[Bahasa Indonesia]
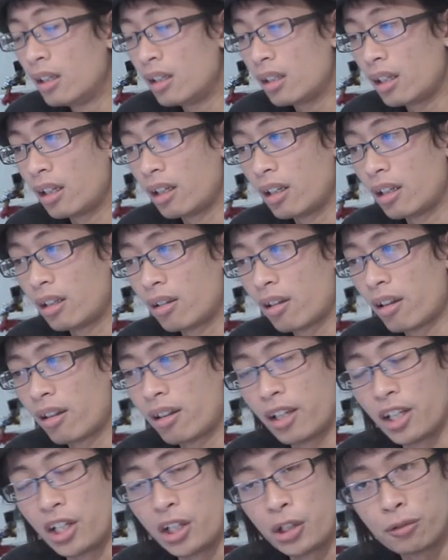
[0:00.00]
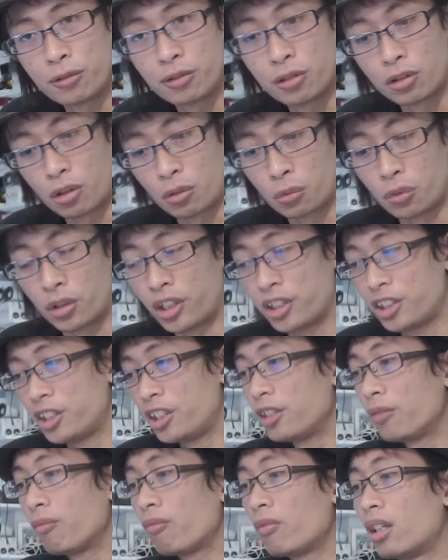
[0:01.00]
and thank you for
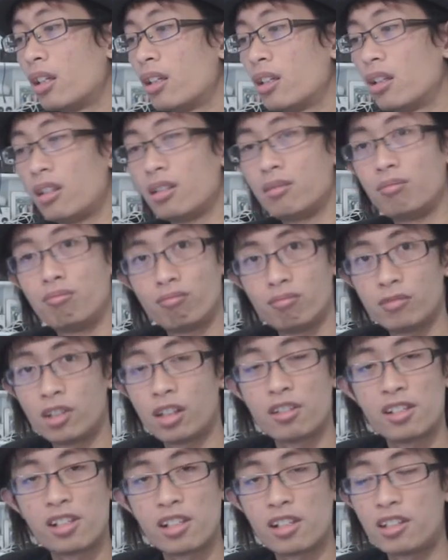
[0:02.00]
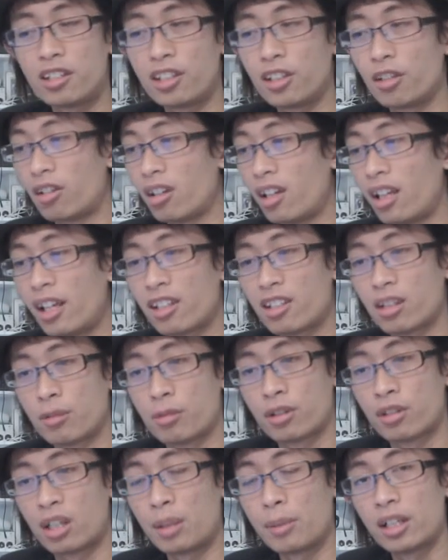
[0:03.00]
watching consider your like,
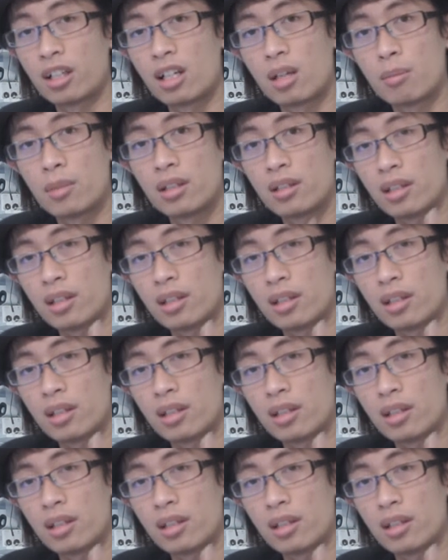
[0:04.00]
subscribe, and comment.